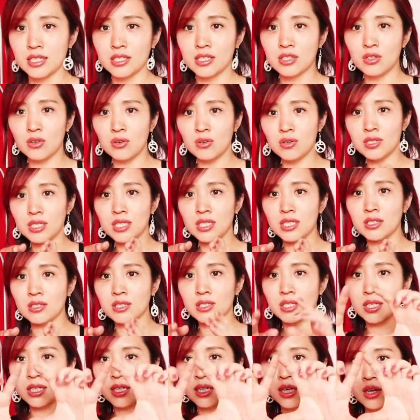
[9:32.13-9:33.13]
掃除機の
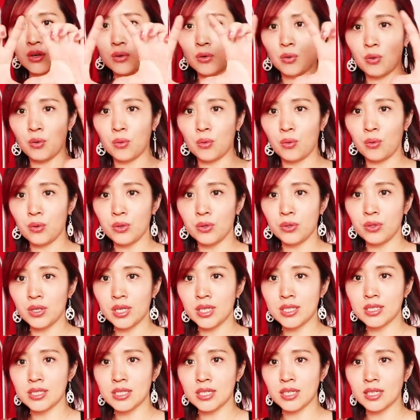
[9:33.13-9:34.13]
先がこういう
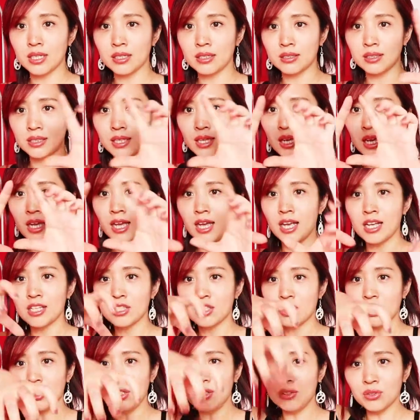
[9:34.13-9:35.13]
やつじゃなくて、
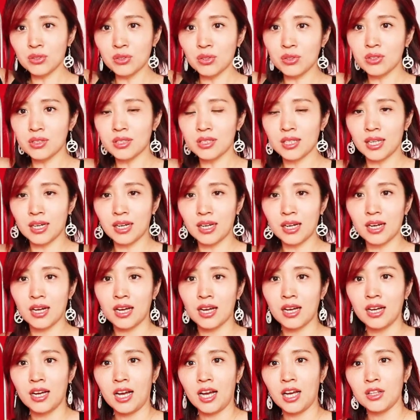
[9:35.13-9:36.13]
それを取った
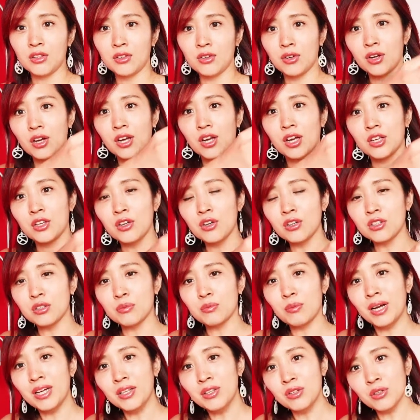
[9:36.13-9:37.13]
らよ
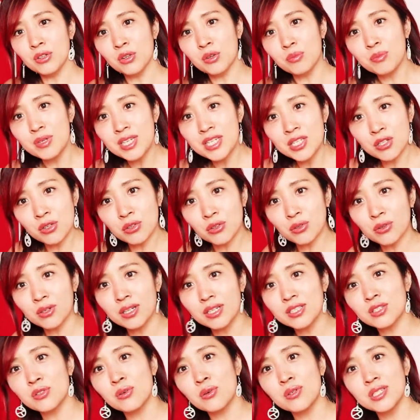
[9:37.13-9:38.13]
く窓の溝と
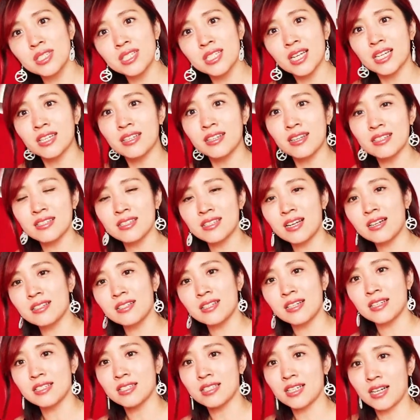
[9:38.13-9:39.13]
か掃除できるやつある
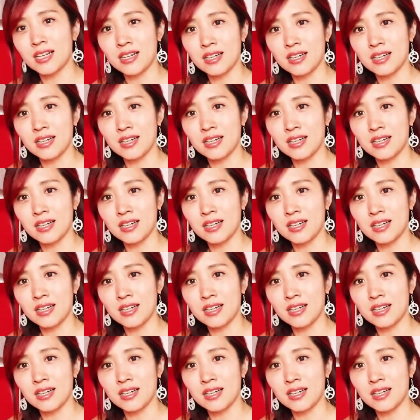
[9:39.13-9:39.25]
じゃないです